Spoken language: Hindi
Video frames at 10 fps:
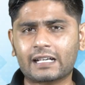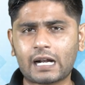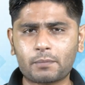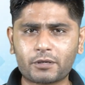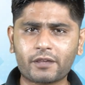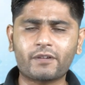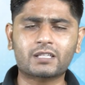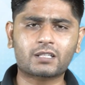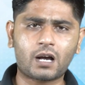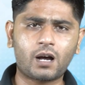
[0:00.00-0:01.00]
अगर आप टी
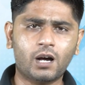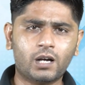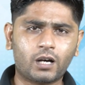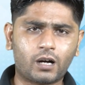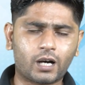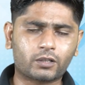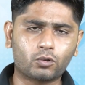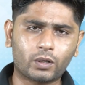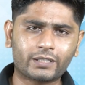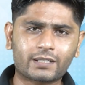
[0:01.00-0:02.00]
का आ,
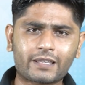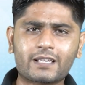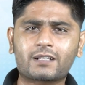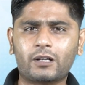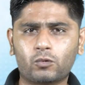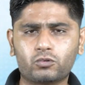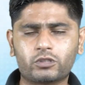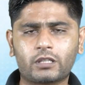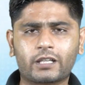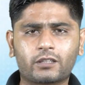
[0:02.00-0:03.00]
2023 का
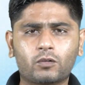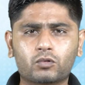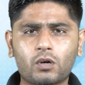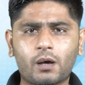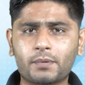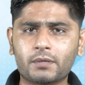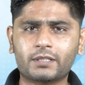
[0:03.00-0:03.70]
लॉन्च देखते हो तो अभी